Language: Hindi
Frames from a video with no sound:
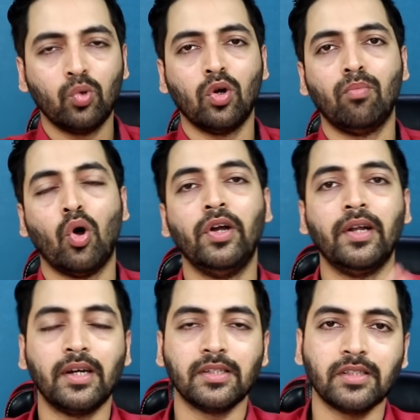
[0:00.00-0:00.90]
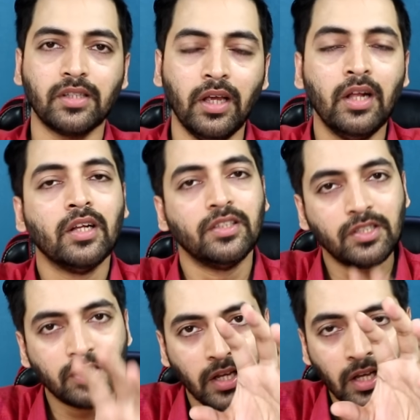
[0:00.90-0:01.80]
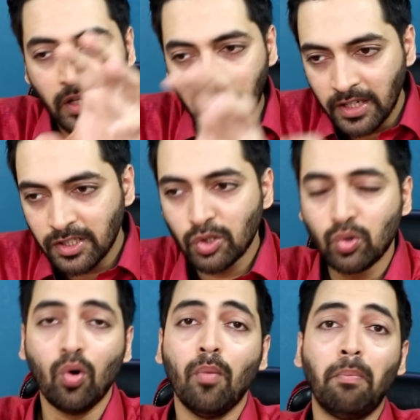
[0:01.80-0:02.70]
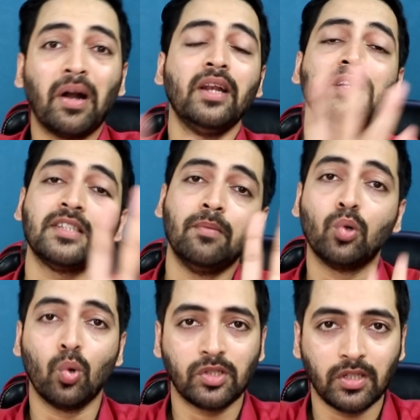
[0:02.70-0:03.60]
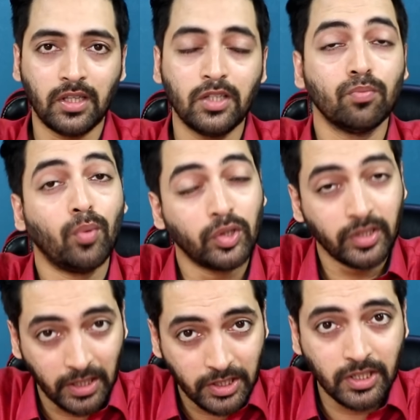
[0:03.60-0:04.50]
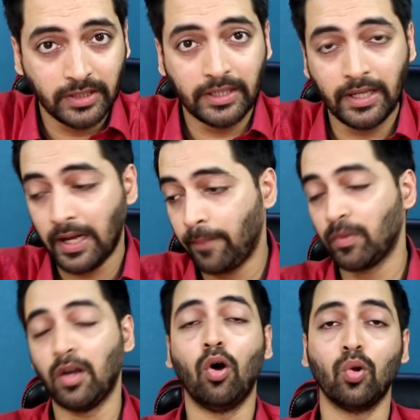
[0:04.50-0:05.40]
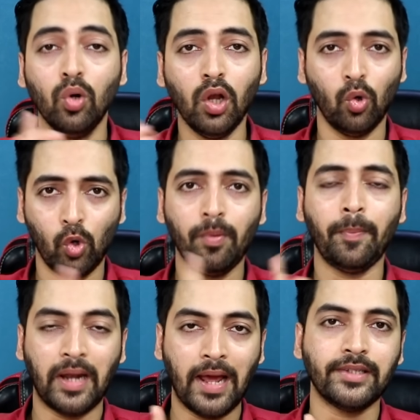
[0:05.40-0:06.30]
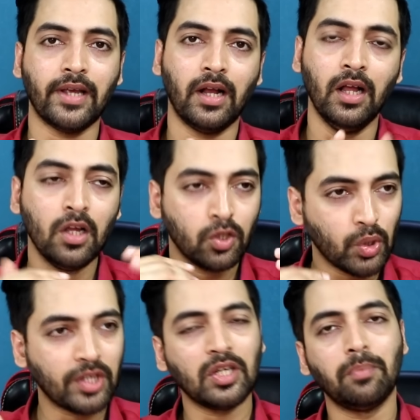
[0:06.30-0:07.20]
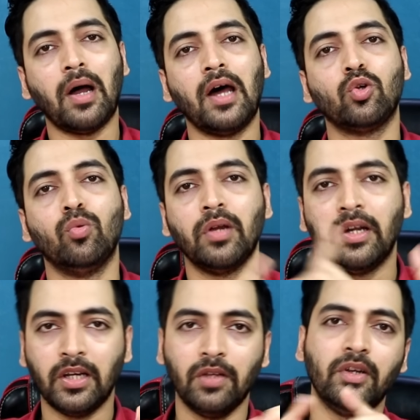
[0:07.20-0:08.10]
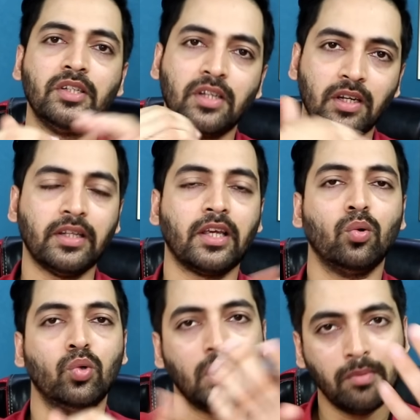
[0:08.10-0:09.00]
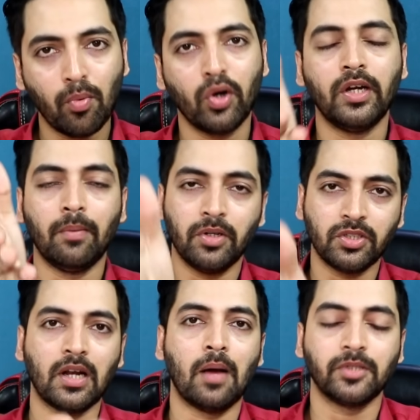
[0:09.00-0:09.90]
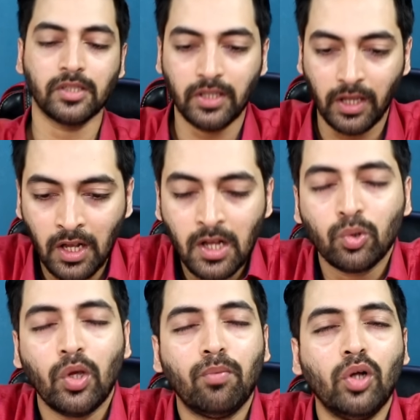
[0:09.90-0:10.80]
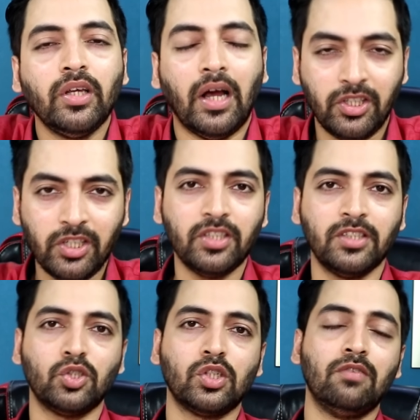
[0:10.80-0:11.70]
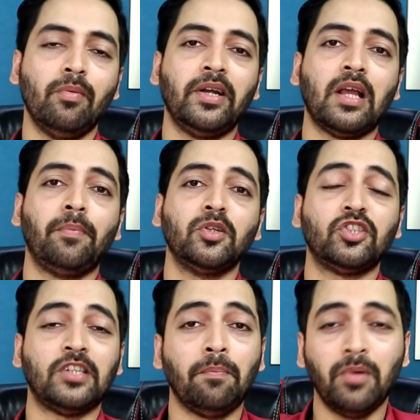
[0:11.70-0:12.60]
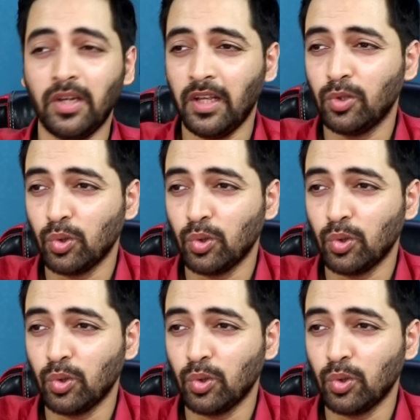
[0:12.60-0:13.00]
उनको हम मॉनिटर कर सकते हैं जिससे केसेस को बढ़ने से हम रोक सकते हैं जो बहुत ही अच्छा तरीका है और उन लोगों को भी पहनाया जाएगा जो आजकल बाहर घूम रहे डिलीवरीज कर रहे ताकि उनकी भी बॉडी टेम्परेचर नाप सकते तो एक बहुत ही अच्छी चीज है जो गवर्नमेंट यहाँ पर स्टेप ले रही है